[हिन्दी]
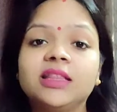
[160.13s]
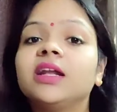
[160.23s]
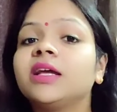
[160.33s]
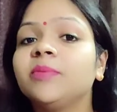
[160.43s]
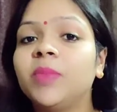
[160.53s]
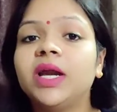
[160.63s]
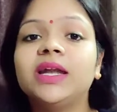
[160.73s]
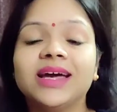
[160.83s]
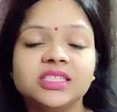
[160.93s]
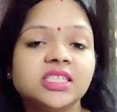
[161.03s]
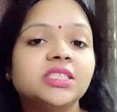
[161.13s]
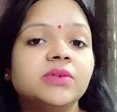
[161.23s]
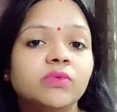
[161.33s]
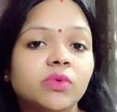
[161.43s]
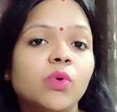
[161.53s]
अदरक में
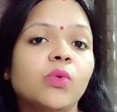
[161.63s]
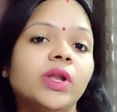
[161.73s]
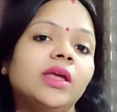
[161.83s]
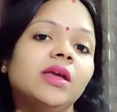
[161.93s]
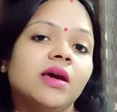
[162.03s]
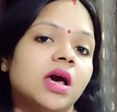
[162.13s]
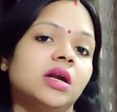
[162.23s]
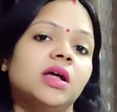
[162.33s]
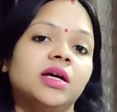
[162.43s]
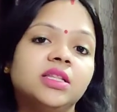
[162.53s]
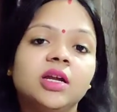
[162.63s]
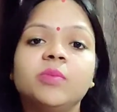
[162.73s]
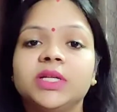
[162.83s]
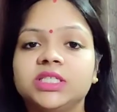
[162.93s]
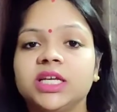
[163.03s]
डाइजेस्टिव गुड़ होने के कारण
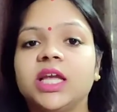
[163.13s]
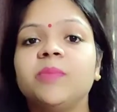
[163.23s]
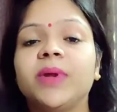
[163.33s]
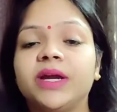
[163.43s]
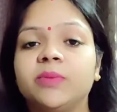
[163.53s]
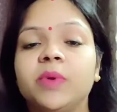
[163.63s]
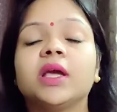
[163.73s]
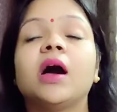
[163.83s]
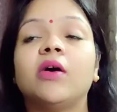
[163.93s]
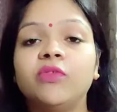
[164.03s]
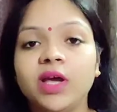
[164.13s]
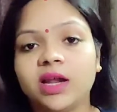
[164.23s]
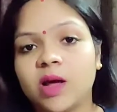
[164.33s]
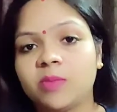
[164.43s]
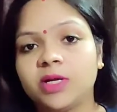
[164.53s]
अदरक बच्चे के पेट में काफी
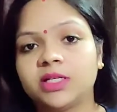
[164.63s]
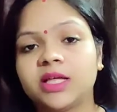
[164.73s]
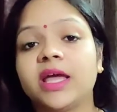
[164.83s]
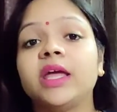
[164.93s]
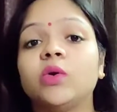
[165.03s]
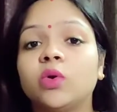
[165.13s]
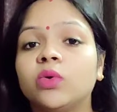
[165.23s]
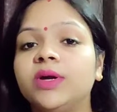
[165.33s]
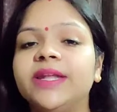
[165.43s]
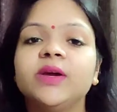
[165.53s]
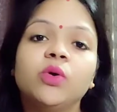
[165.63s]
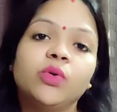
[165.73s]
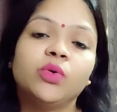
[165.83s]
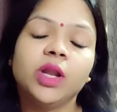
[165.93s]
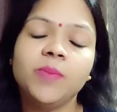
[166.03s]
आराम करता है और उल्टी को
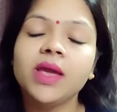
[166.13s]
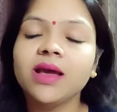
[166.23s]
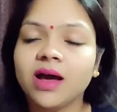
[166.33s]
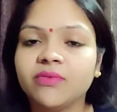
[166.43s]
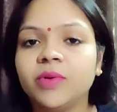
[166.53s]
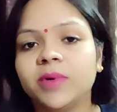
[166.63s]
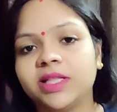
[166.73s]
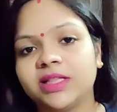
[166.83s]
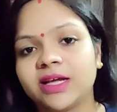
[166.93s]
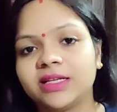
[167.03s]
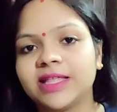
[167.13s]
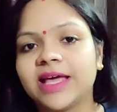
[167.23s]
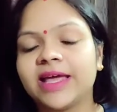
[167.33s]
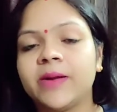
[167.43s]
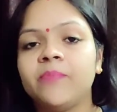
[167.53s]
रोकने में काफी मदद करता
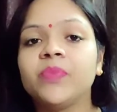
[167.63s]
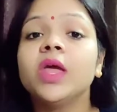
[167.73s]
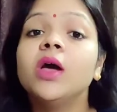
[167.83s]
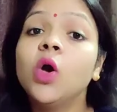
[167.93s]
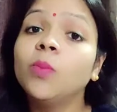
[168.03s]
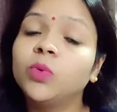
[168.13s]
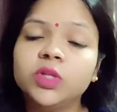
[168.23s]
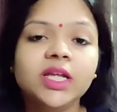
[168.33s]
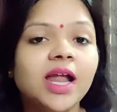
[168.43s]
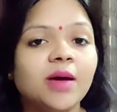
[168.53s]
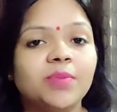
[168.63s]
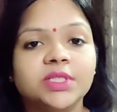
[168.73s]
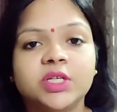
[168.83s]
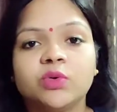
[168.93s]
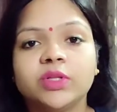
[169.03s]
है पुदीना आप
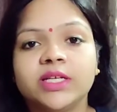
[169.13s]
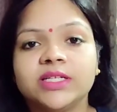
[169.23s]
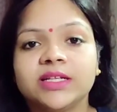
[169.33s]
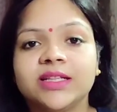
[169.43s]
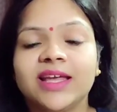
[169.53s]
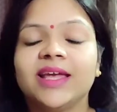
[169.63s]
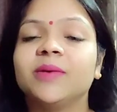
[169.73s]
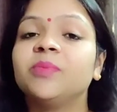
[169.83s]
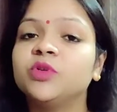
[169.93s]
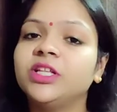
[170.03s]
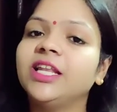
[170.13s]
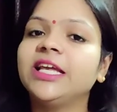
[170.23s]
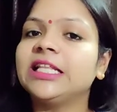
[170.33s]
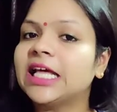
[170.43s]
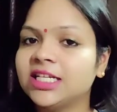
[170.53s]
बच्चे को दे सकते हैं पुदीने
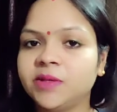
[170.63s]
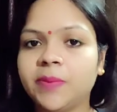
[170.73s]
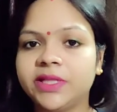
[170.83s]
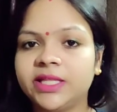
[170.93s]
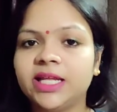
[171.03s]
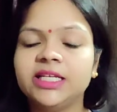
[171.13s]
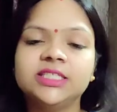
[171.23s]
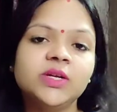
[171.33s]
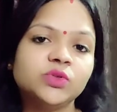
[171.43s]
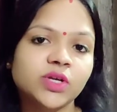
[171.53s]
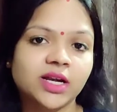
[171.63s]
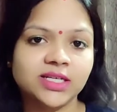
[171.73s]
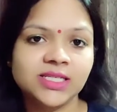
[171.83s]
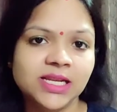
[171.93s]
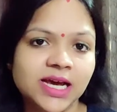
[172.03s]
की ताजी पत्तियां लीजिए उसका
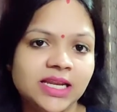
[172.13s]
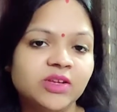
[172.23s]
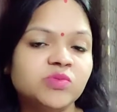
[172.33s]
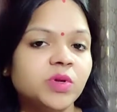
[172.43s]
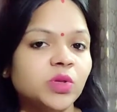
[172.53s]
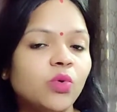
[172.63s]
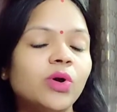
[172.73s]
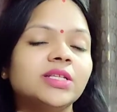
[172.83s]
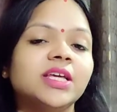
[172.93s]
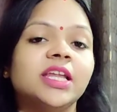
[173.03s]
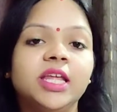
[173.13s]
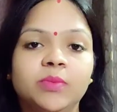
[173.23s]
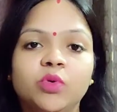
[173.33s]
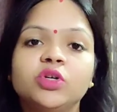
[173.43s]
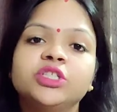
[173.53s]
रस निकालिए उसमें थोड़ा सा
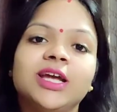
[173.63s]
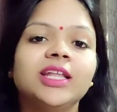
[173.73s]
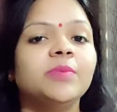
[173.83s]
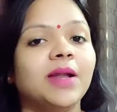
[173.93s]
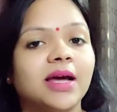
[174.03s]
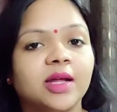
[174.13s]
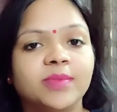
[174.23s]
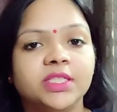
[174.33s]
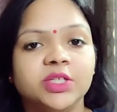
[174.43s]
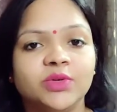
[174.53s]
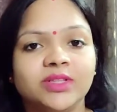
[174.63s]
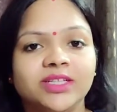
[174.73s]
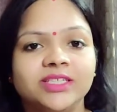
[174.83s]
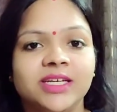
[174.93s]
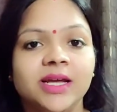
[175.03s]
नींबू और शहद मिलाकर बच्चे को
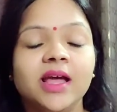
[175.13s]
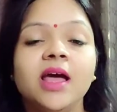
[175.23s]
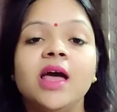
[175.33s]
दीजिए